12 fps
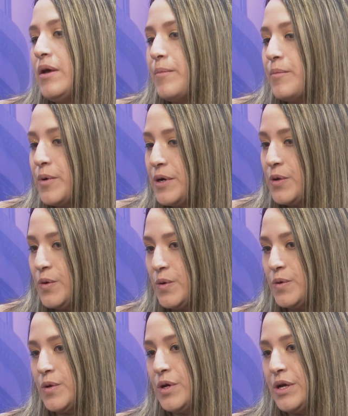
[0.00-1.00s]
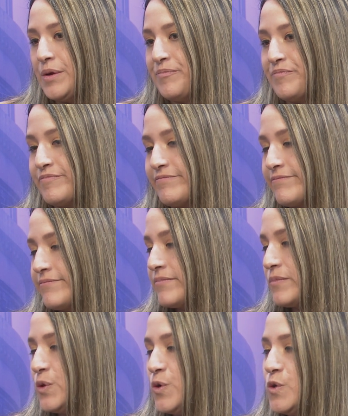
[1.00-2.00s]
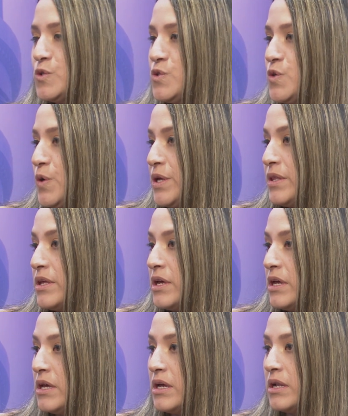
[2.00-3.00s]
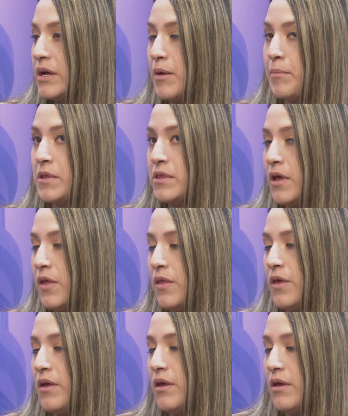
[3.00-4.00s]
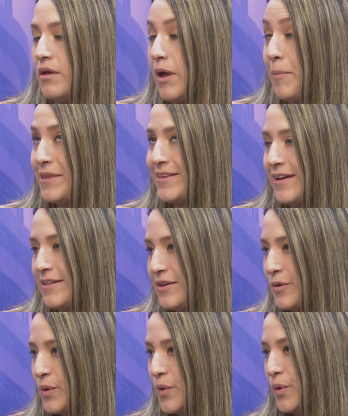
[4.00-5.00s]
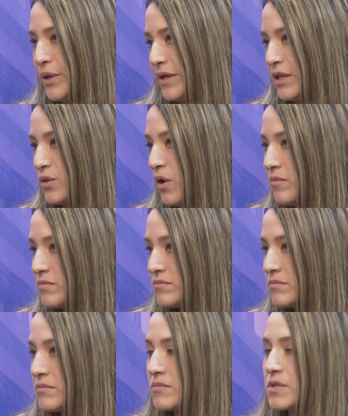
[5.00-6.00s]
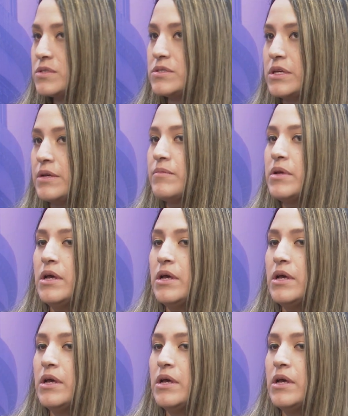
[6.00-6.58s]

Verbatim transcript: Bueno, em, yo soy de la capital de, capital de Ecuador, Quito, ¿sí?